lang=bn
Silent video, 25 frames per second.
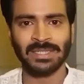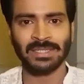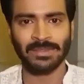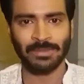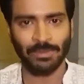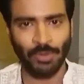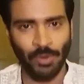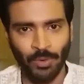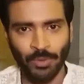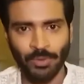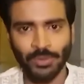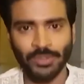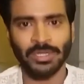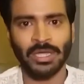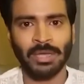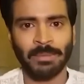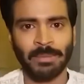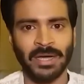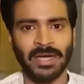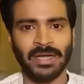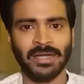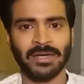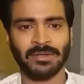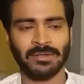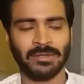তখন
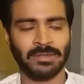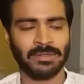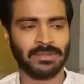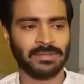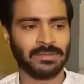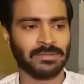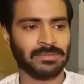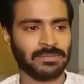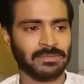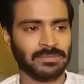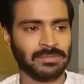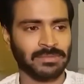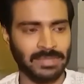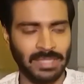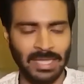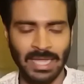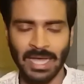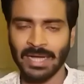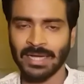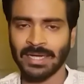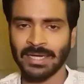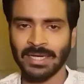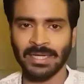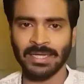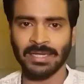এবার
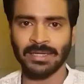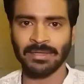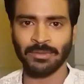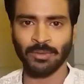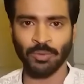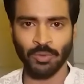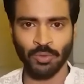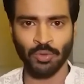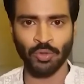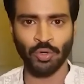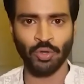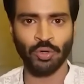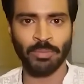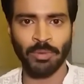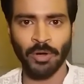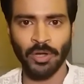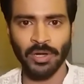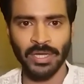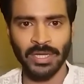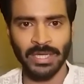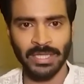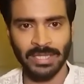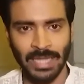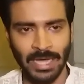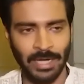দেখা যায় কি রুদ্রও
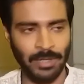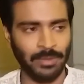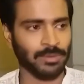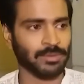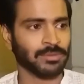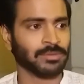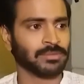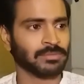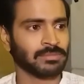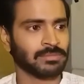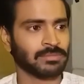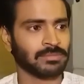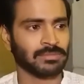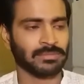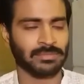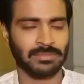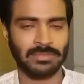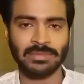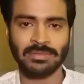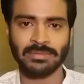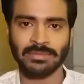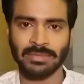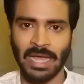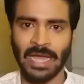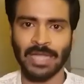বলে কি দেখো
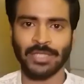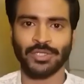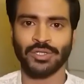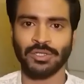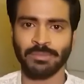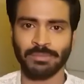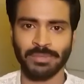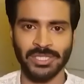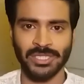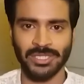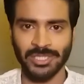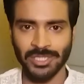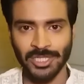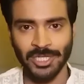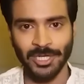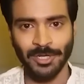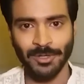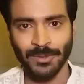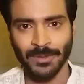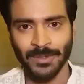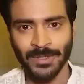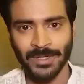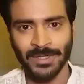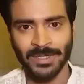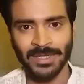অ্যাকচুয়ালি বিষ ছিল
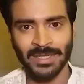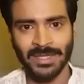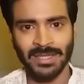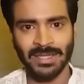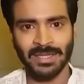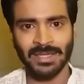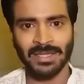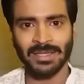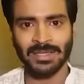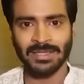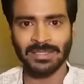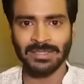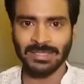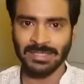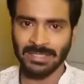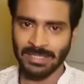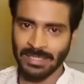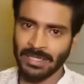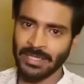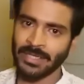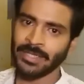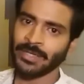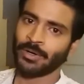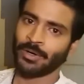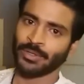
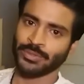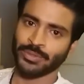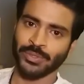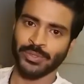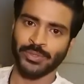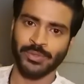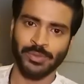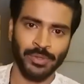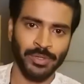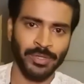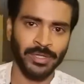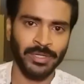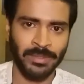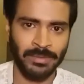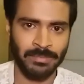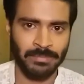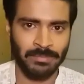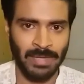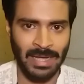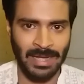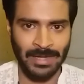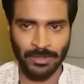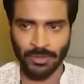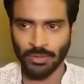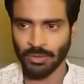দিয়ে অসুস্থ হয়ে
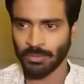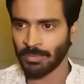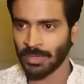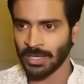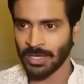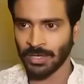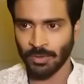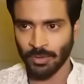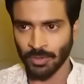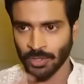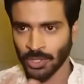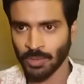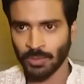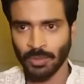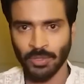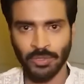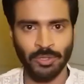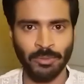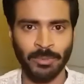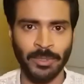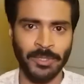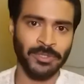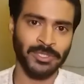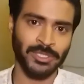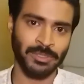একদম মানে রক্ত বক্ত
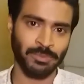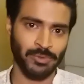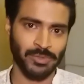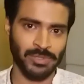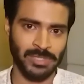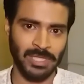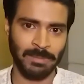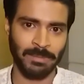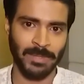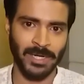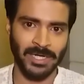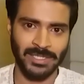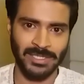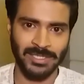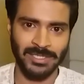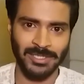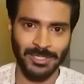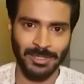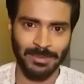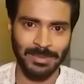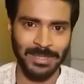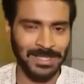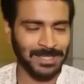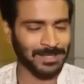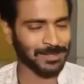বেরোচ্ছে বুঝতেই পারছেন
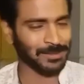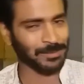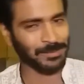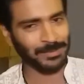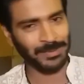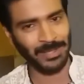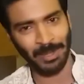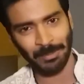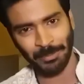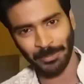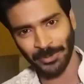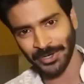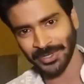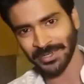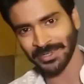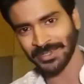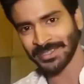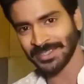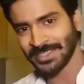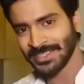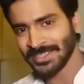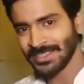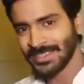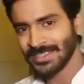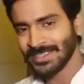সবাই তো তারপরে
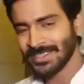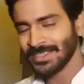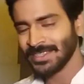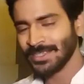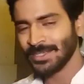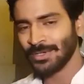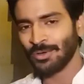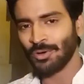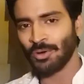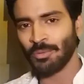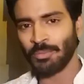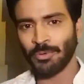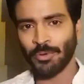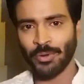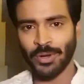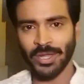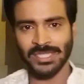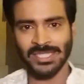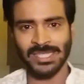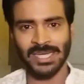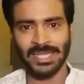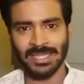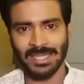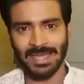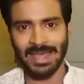ও পড়ে
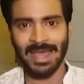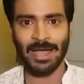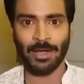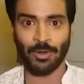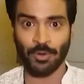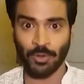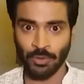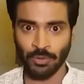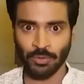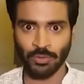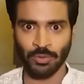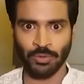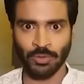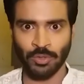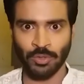যায় দিয়ে এখন রুদ্র